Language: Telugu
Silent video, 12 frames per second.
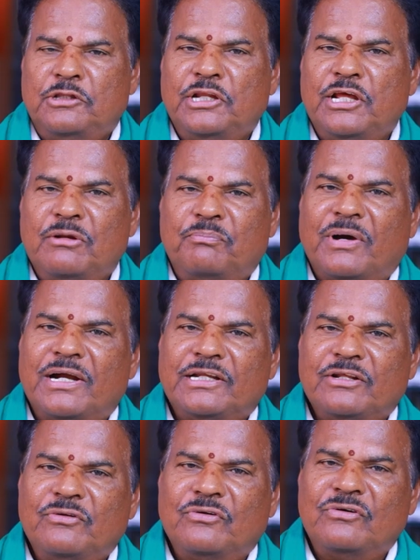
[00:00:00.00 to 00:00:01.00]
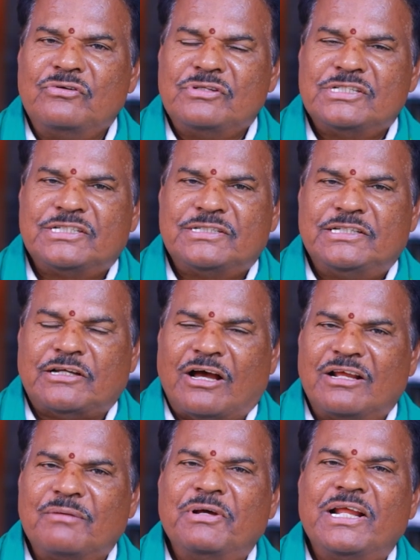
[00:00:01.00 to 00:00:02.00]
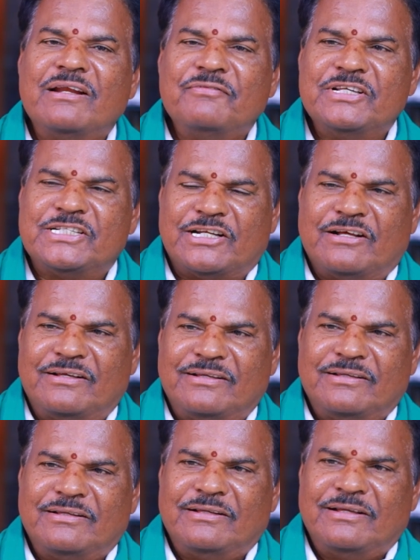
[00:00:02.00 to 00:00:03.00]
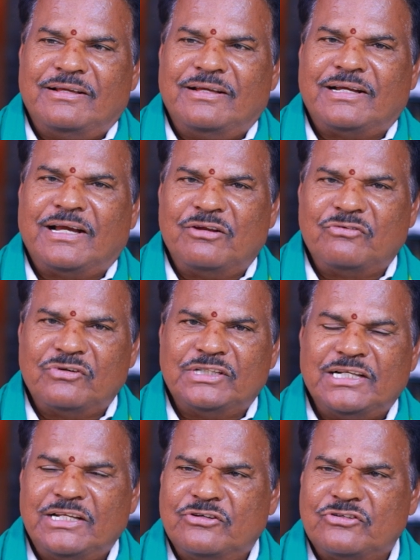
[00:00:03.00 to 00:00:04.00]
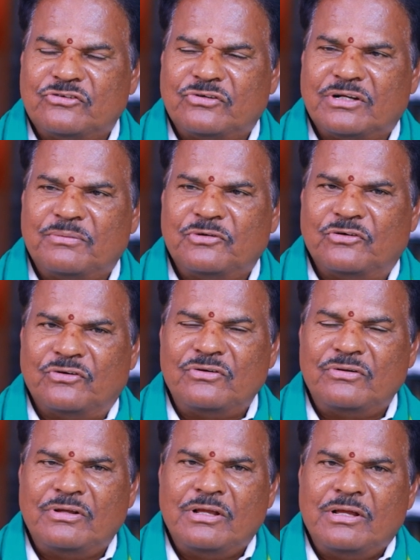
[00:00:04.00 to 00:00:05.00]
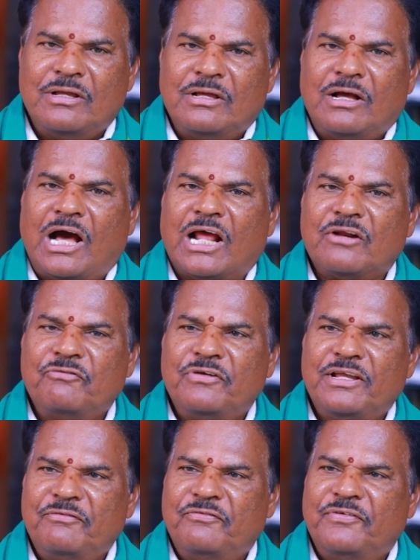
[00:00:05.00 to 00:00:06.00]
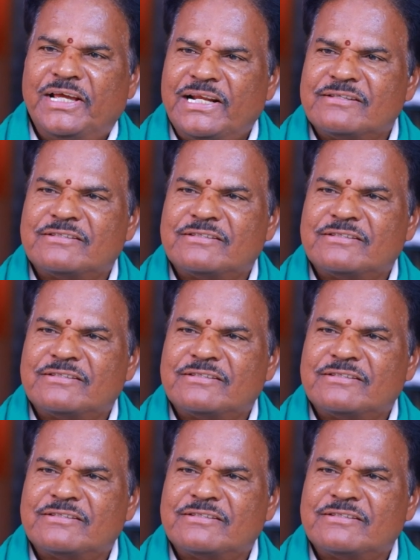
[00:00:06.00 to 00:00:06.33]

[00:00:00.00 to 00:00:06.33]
నేను పార్టీలో చాలా బలాన్ని పెంచిన కలవకుర్తి నియోజకవర్గంలో అరవై వేల